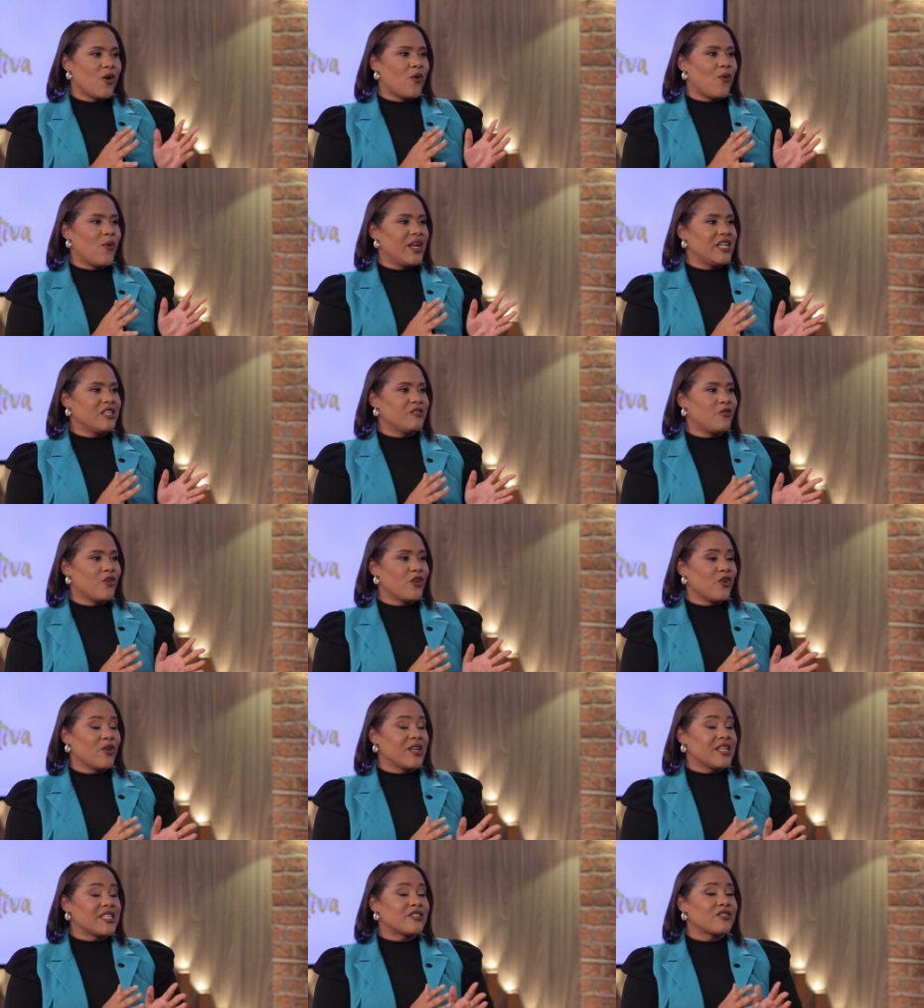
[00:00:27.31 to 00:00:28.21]
cuáles
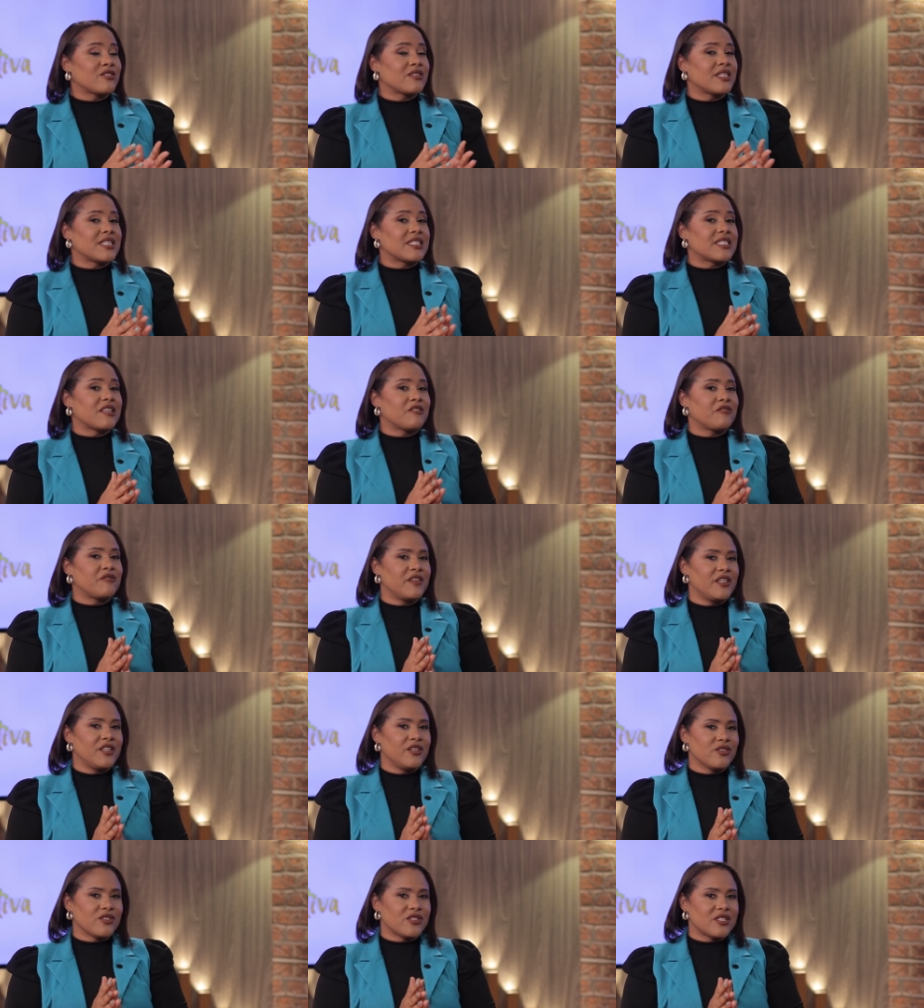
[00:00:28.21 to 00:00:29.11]
fueron esos
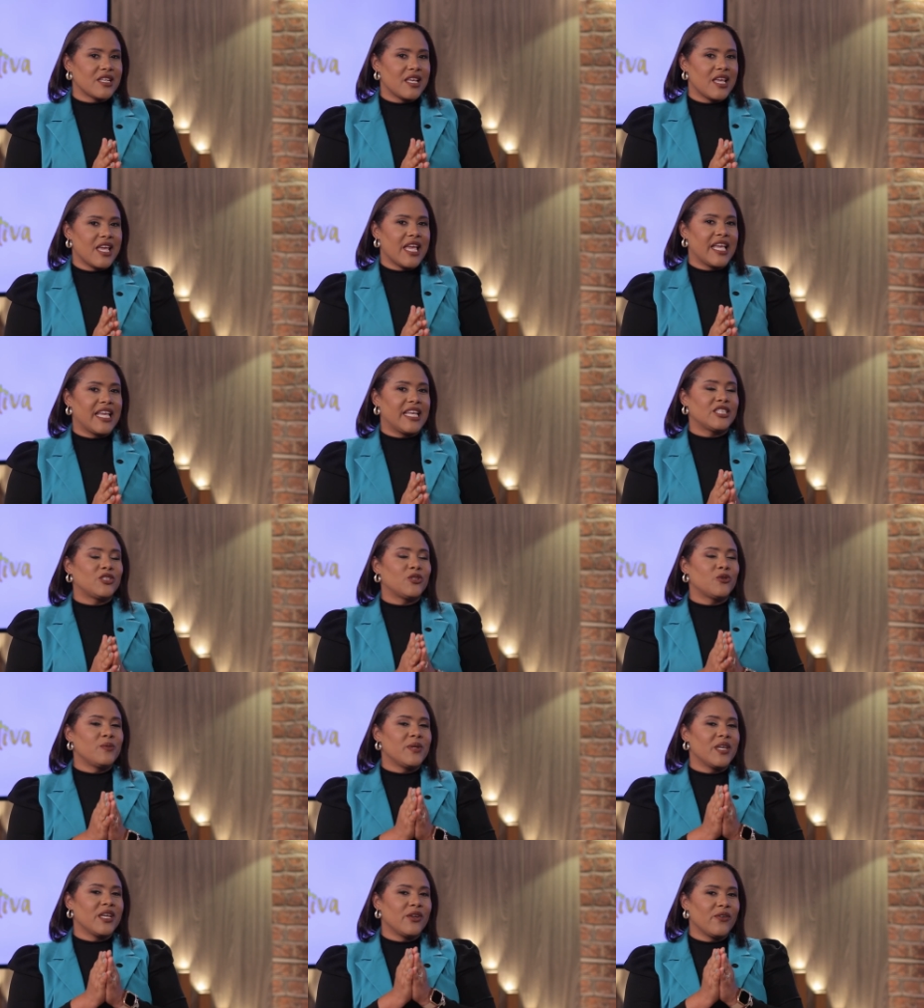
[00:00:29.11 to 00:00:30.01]
desafíos que
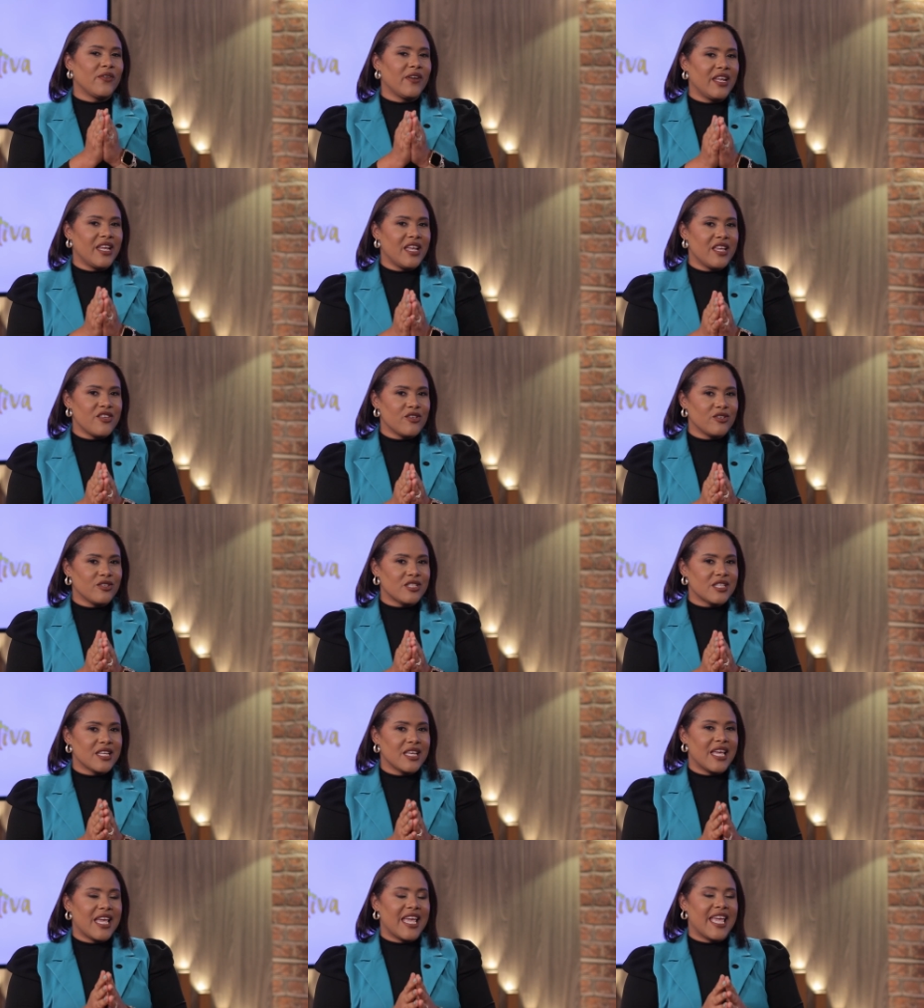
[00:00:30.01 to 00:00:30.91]
tuvieron ellos
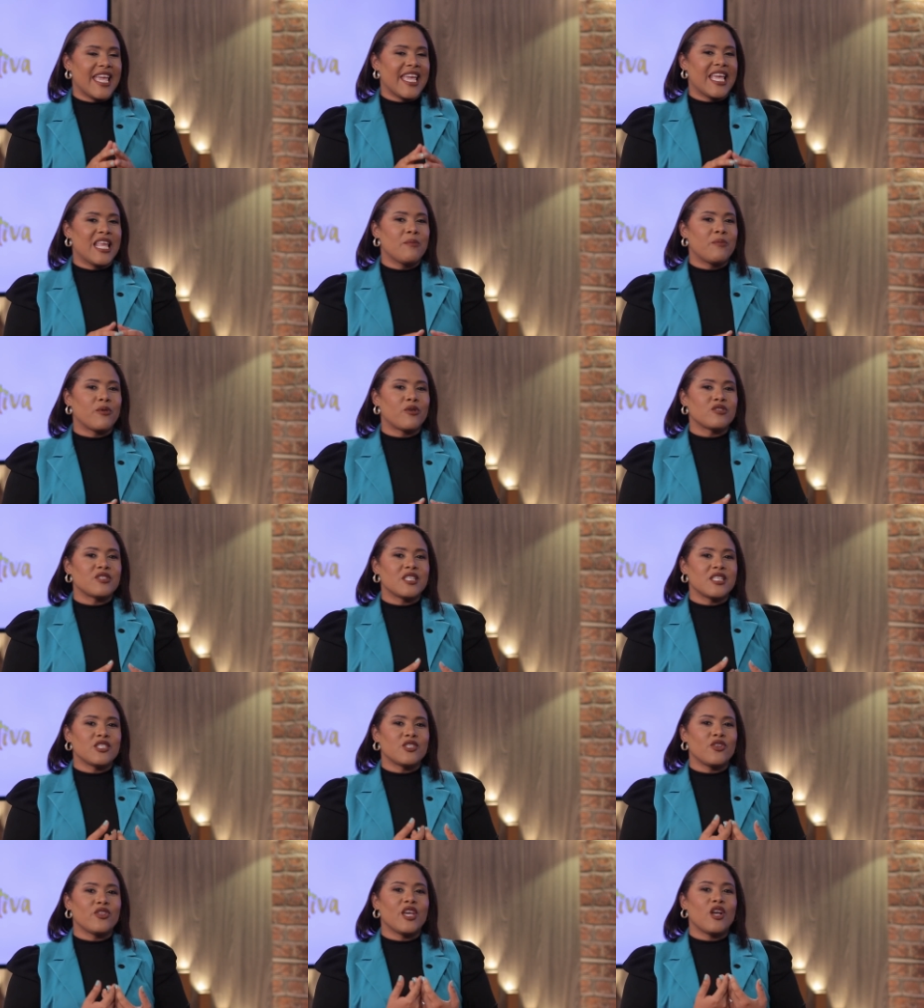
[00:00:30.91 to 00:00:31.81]
en el
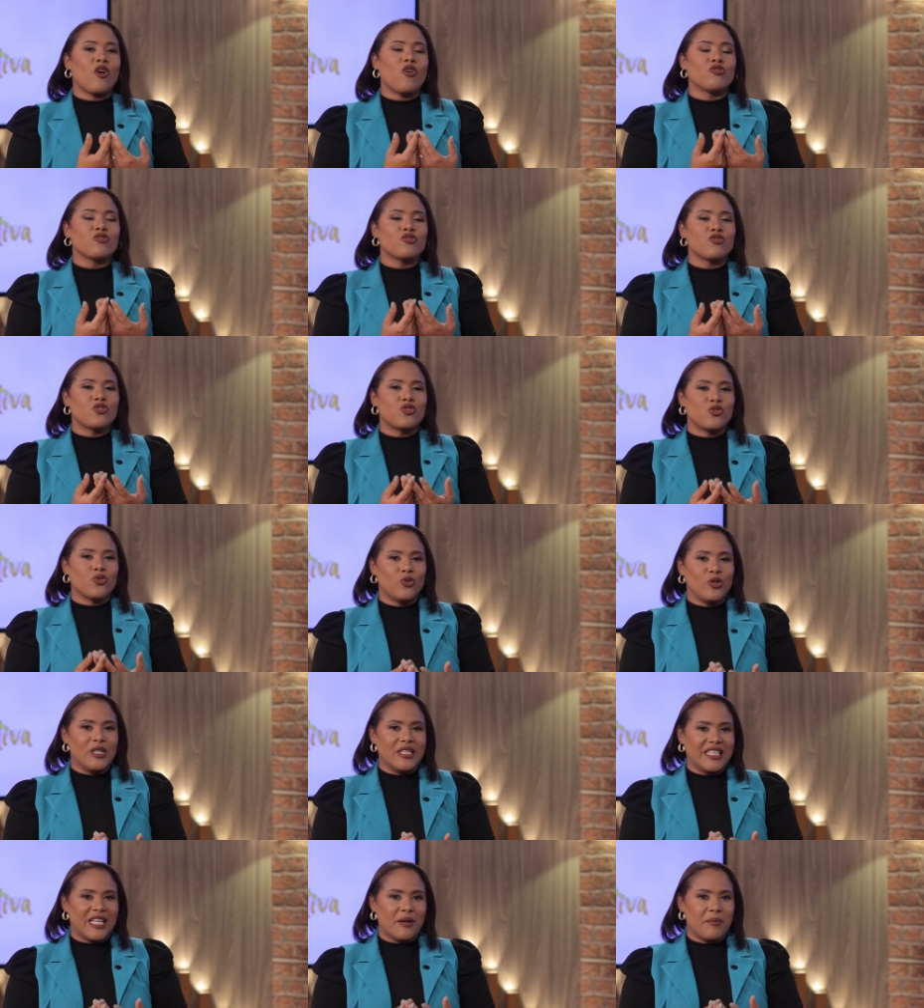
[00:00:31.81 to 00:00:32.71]
proceso de
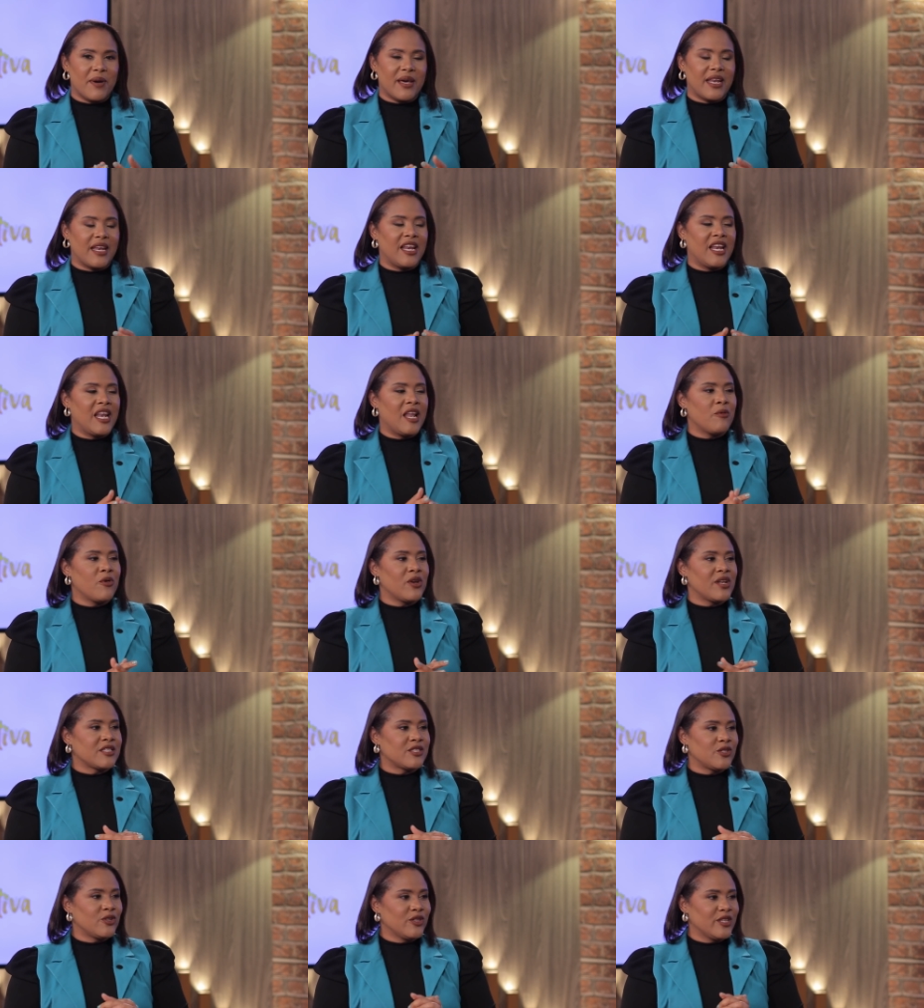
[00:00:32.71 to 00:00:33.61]
consulta para la
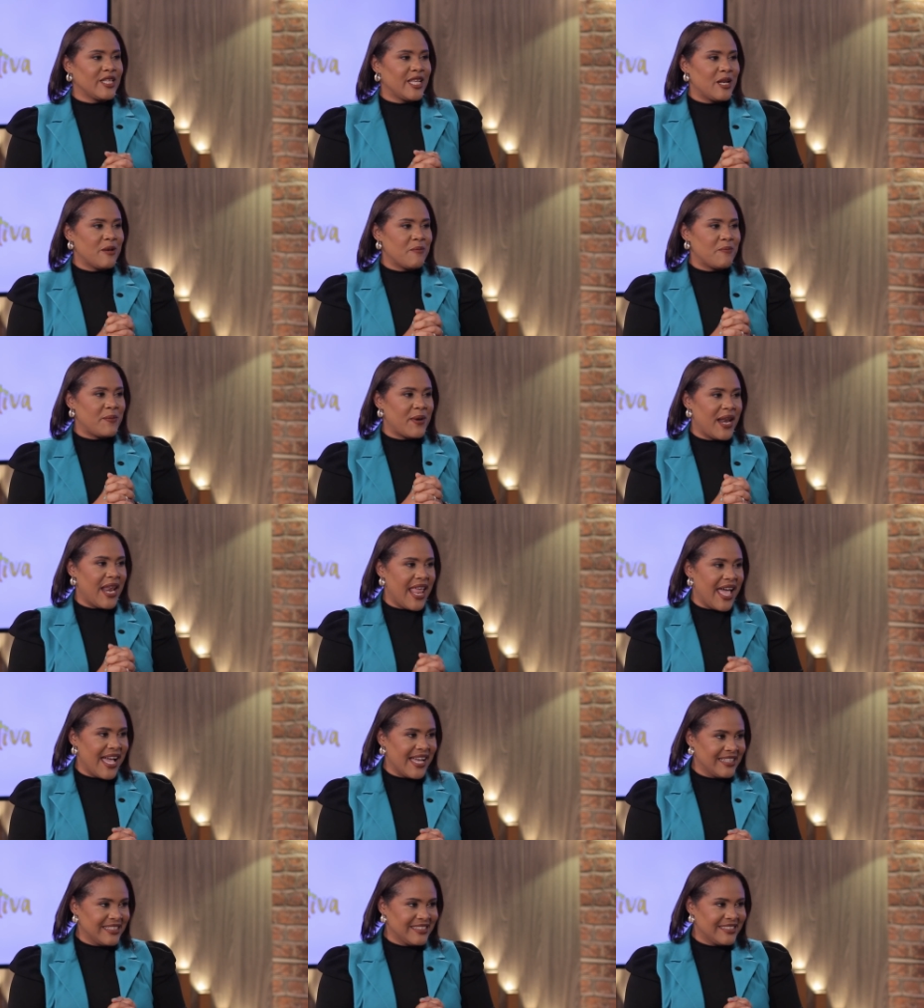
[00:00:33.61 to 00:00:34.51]
elaboración del
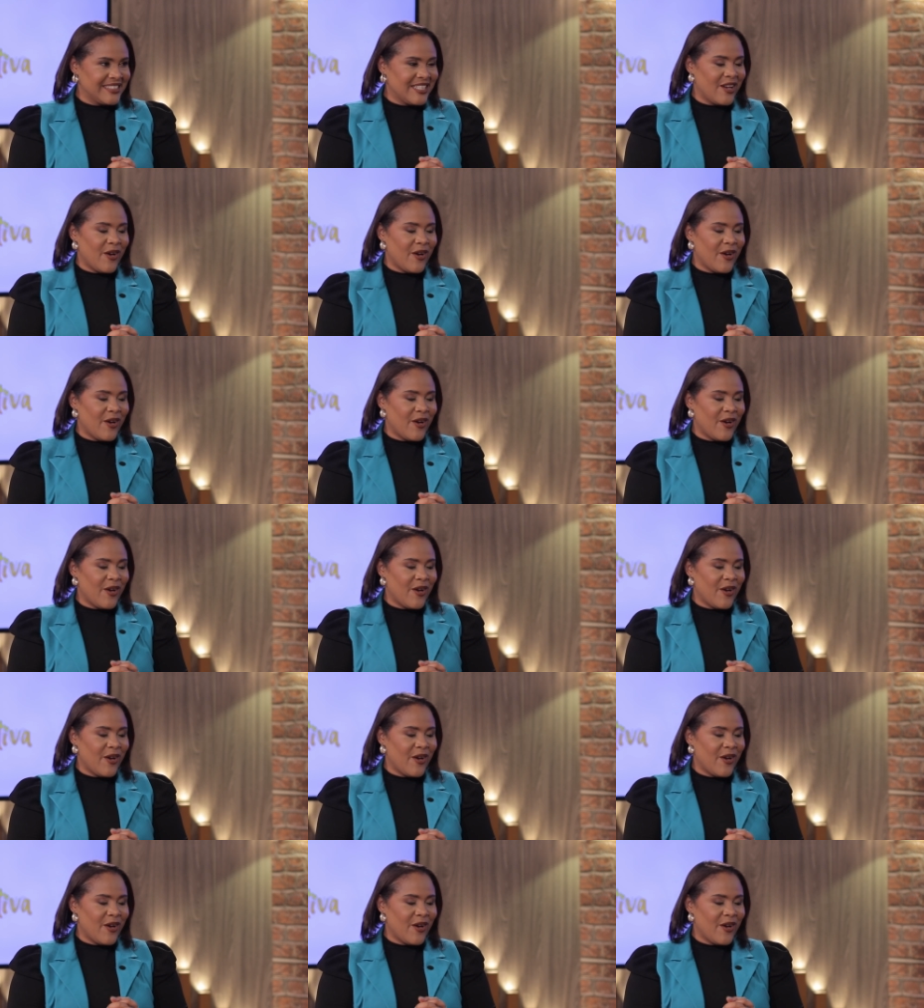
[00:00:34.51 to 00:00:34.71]
plan